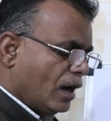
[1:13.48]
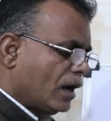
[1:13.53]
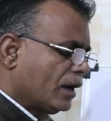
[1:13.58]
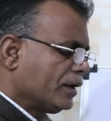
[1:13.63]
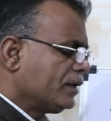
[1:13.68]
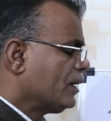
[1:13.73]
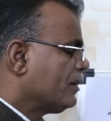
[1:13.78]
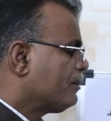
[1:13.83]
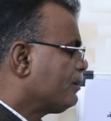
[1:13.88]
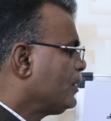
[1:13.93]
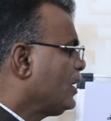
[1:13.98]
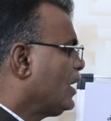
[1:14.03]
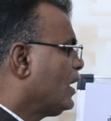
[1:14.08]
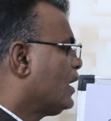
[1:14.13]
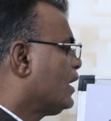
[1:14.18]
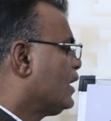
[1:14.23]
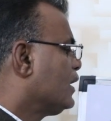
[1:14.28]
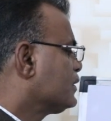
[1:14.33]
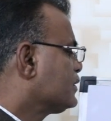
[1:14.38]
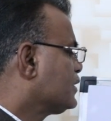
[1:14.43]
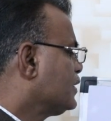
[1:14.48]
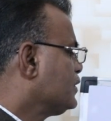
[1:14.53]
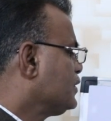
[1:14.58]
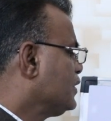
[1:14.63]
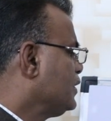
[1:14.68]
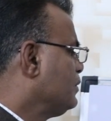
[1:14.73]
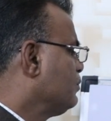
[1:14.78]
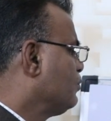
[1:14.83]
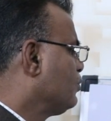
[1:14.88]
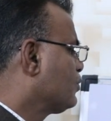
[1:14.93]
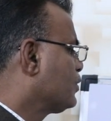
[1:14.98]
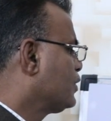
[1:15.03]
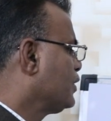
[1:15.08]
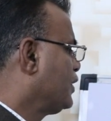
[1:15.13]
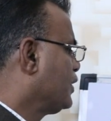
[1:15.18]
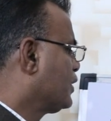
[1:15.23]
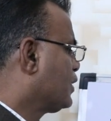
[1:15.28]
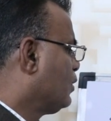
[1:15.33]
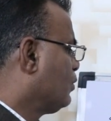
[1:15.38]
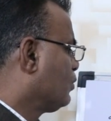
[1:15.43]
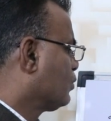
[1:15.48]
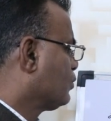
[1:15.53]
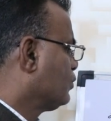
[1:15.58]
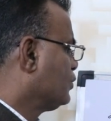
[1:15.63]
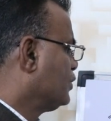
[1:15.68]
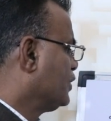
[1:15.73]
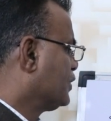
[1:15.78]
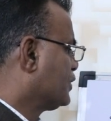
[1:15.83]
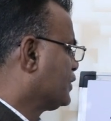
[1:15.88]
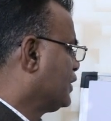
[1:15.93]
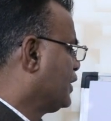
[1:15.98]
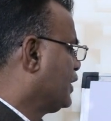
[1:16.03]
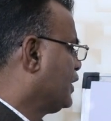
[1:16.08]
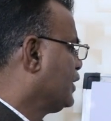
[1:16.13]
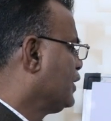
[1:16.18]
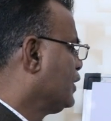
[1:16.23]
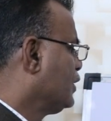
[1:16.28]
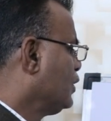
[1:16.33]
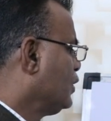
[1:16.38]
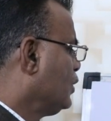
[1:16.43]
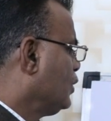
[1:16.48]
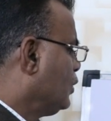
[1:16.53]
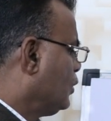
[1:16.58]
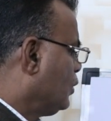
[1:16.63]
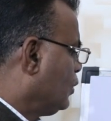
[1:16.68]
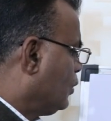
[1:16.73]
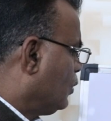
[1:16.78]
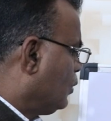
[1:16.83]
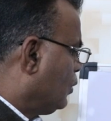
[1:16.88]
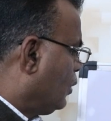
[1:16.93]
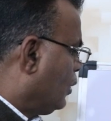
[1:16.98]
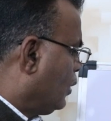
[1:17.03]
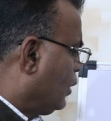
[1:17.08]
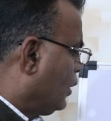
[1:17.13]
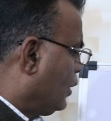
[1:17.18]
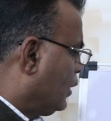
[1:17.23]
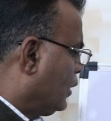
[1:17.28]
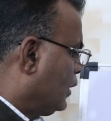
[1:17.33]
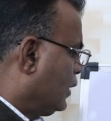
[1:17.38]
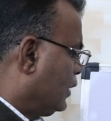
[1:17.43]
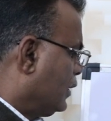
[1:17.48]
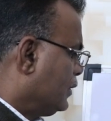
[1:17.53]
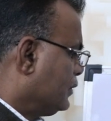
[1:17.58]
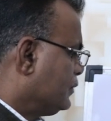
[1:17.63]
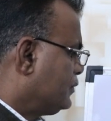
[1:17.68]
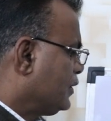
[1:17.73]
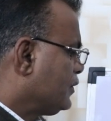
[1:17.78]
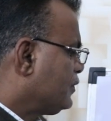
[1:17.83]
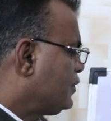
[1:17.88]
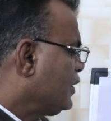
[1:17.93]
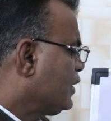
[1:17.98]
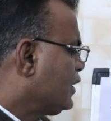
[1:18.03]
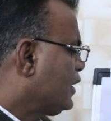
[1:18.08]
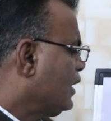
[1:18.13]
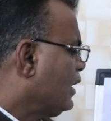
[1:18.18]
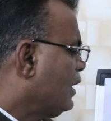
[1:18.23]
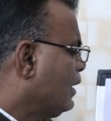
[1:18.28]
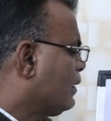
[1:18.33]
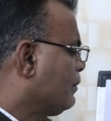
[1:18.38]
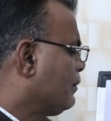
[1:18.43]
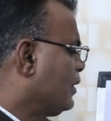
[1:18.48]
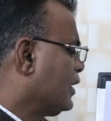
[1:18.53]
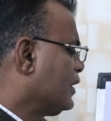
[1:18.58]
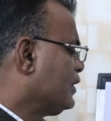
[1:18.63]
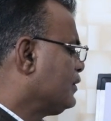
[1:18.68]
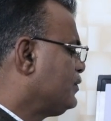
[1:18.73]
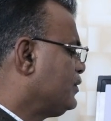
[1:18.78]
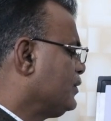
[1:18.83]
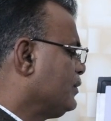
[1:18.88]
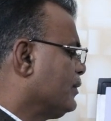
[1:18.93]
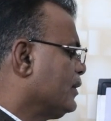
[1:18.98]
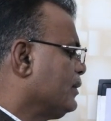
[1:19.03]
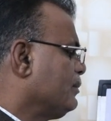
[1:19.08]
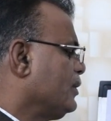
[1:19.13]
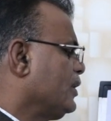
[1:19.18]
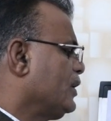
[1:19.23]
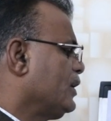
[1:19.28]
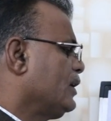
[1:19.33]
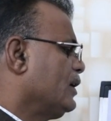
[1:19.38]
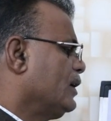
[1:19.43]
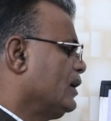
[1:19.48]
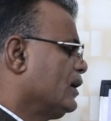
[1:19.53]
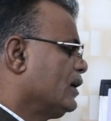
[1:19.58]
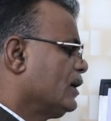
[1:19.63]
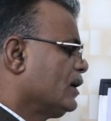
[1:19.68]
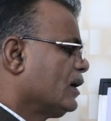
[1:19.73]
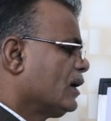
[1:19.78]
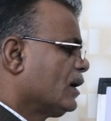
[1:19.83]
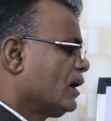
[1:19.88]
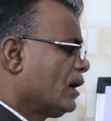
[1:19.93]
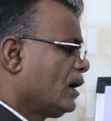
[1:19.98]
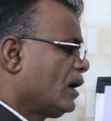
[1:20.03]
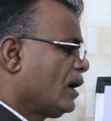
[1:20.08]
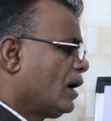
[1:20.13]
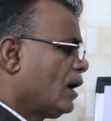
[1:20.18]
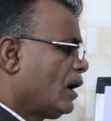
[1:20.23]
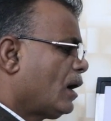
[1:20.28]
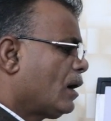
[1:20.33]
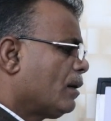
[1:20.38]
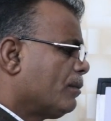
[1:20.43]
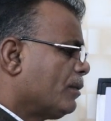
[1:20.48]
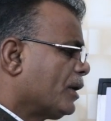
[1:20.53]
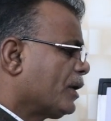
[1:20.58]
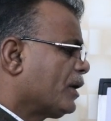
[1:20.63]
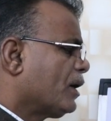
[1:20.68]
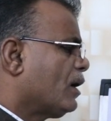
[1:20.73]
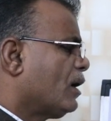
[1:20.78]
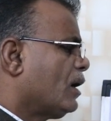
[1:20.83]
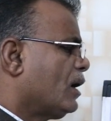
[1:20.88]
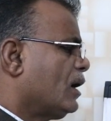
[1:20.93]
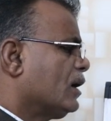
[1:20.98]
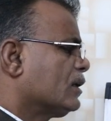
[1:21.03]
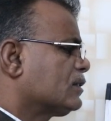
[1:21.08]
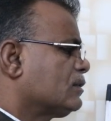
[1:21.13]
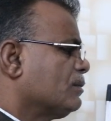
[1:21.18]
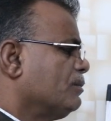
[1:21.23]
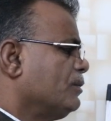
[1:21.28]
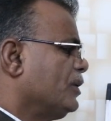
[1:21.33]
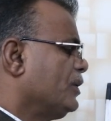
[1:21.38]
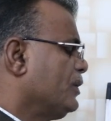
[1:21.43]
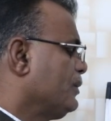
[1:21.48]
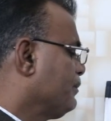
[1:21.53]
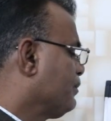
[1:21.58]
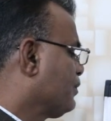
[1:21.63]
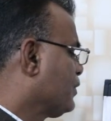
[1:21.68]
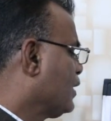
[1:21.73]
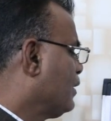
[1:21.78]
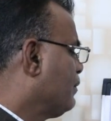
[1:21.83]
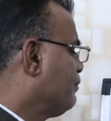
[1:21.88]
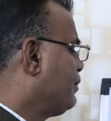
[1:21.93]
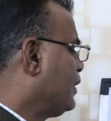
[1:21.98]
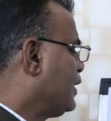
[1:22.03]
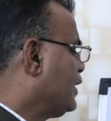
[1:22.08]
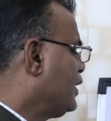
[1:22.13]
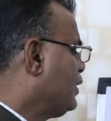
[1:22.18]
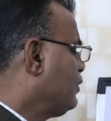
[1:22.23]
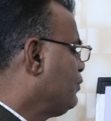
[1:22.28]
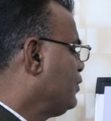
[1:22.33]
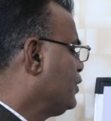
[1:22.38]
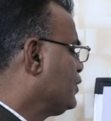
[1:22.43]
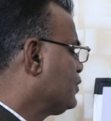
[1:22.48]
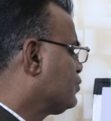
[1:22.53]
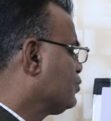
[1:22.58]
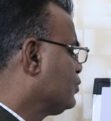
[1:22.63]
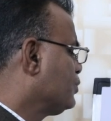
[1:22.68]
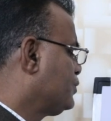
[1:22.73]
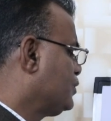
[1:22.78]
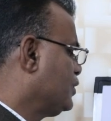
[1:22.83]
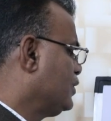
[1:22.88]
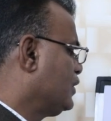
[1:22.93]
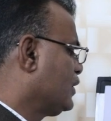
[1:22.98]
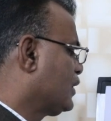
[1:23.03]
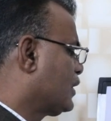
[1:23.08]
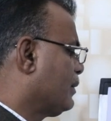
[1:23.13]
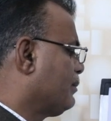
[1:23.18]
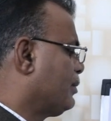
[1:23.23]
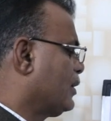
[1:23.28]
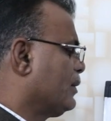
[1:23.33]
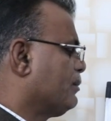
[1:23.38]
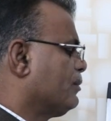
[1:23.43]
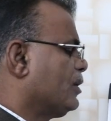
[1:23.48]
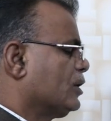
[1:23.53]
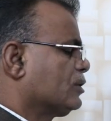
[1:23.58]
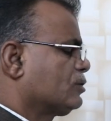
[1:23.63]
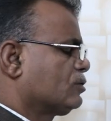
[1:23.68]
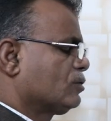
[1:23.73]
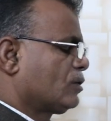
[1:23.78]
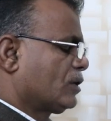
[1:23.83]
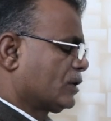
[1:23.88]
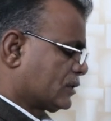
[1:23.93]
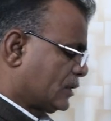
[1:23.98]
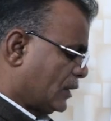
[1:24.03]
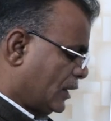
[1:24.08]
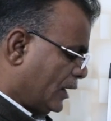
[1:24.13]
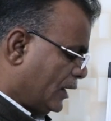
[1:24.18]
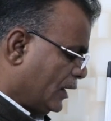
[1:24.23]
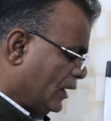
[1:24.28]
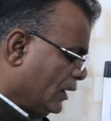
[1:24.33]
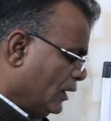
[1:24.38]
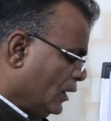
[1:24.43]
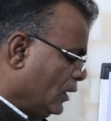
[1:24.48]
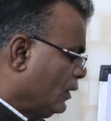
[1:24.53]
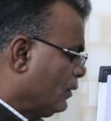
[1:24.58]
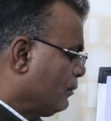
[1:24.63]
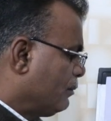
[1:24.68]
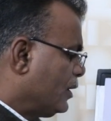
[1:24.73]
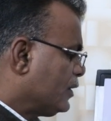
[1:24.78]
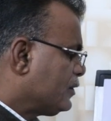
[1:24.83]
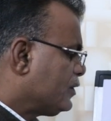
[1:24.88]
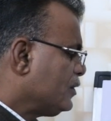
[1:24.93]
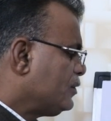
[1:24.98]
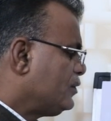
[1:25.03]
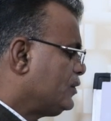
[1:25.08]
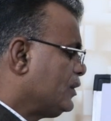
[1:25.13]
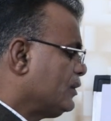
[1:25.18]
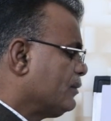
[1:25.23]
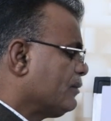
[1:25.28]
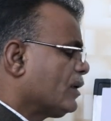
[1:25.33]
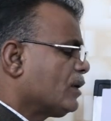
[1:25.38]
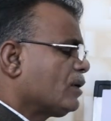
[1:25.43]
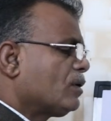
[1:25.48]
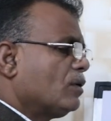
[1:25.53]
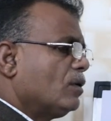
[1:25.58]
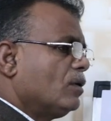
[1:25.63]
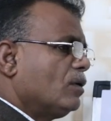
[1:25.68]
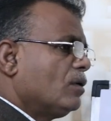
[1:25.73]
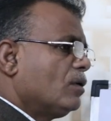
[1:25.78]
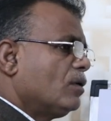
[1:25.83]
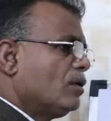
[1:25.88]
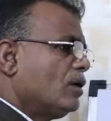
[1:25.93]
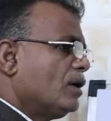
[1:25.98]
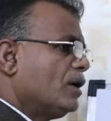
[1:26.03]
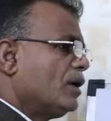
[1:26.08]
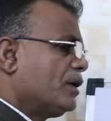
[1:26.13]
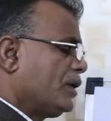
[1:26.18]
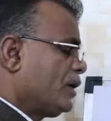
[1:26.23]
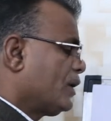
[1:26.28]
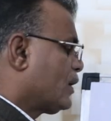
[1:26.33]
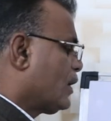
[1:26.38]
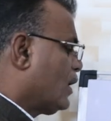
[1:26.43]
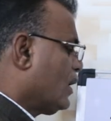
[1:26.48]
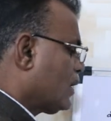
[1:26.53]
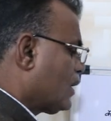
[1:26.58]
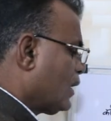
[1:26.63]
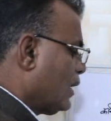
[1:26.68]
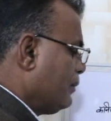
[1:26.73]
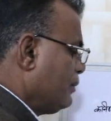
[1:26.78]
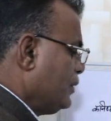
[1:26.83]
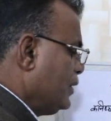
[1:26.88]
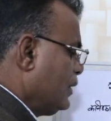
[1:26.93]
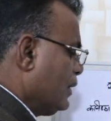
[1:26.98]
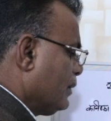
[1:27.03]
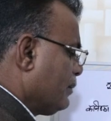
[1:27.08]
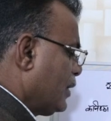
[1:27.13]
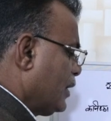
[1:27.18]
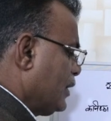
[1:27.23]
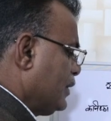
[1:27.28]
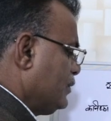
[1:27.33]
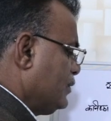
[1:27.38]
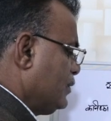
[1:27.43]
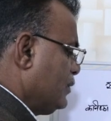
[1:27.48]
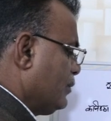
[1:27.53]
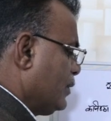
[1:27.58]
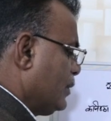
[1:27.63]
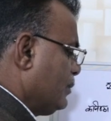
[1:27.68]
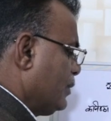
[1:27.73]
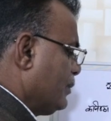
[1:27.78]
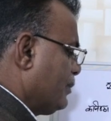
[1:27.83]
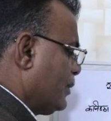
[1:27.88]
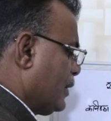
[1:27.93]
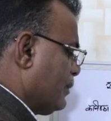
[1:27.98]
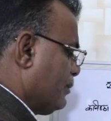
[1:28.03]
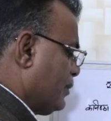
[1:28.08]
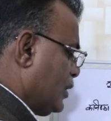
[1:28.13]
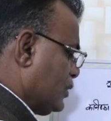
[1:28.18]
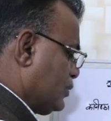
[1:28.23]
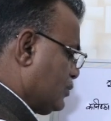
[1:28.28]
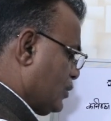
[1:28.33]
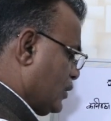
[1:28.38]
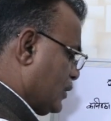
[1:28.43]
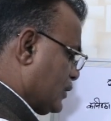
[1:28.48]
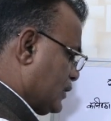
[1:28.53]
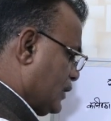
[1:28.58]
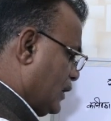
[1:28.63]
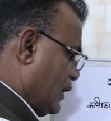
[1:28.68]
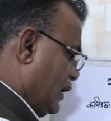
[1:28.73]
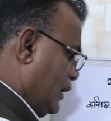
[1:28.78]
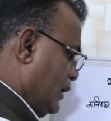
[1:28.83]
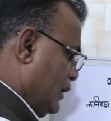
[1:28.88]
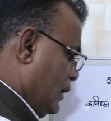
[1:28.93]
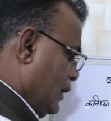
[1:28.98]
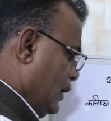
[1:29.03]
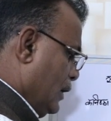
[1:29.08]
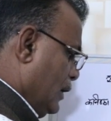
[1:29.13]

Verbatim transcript: आइए अपने हाथ के तीन मुख्य रेखाओं को देखते हैं जैसे कि हमारे जीवन में हमारे हाथ में बने हुए शुभ चिन्ह का बड़ा महत्व रखता है वैसे जीवन रेखा का भी हमारे जीवन में बड़ा महत्व रखता है